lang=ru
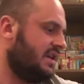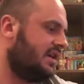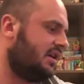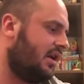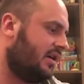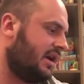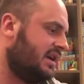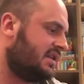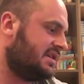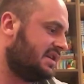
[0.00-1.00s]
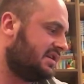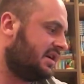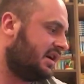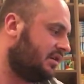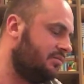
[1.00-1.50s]
не играю. Какие-то из
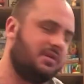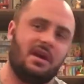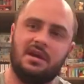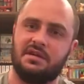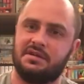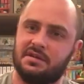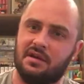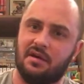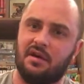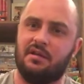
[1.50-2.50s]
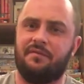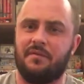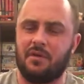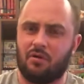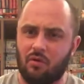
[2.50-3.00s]
этих игр у меня есть э, на
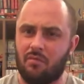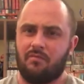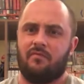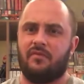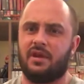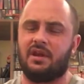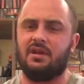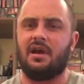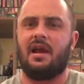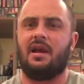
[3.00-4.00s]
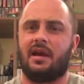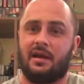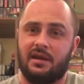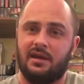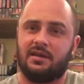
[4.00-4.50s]
Famicom в оригинале,
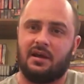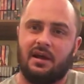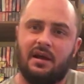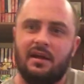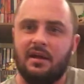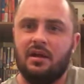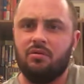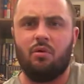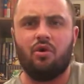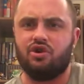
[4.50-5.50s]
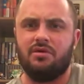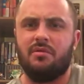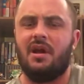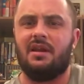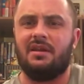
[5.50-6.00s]
какие-то, ну, очень
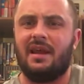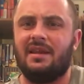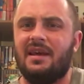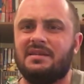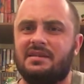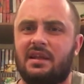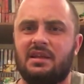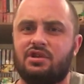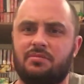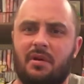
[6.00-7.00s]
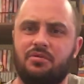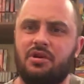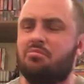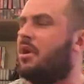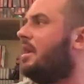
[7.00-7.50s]
мало на NES. На NES у меня
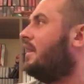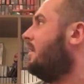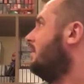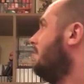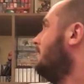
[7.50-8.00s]
вообще мало.